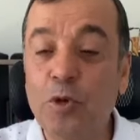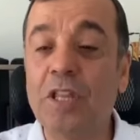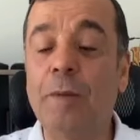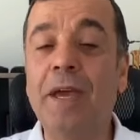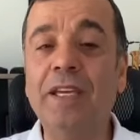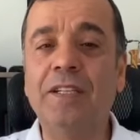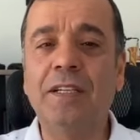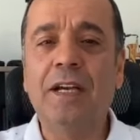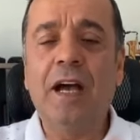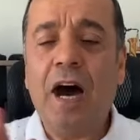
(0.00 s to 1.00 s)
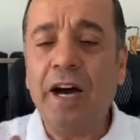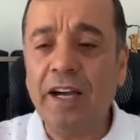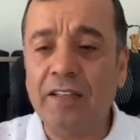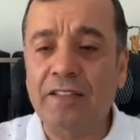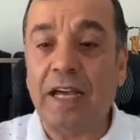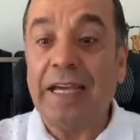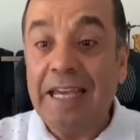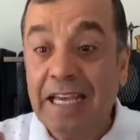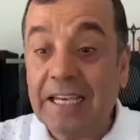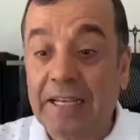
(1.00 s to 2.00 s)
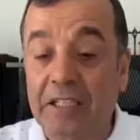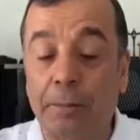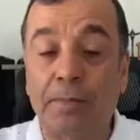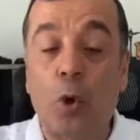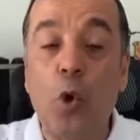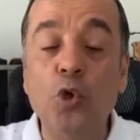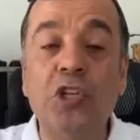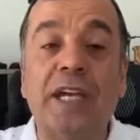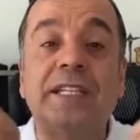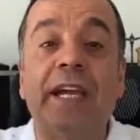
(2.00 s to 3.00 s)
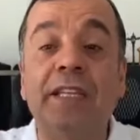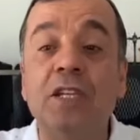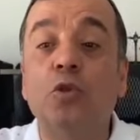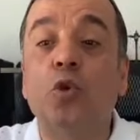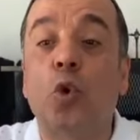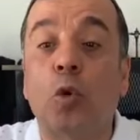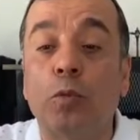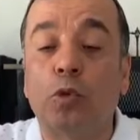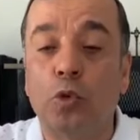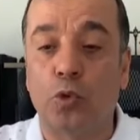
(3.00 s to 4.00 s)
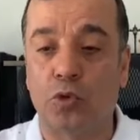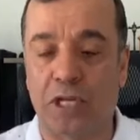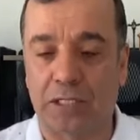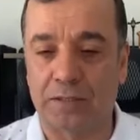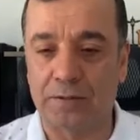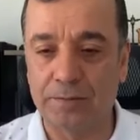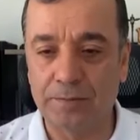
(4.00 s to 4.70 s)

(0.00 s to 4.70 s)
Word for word: Bu ne demek? Hayatta ilk etapta önce kendi sorumluluk duygunuzu alın.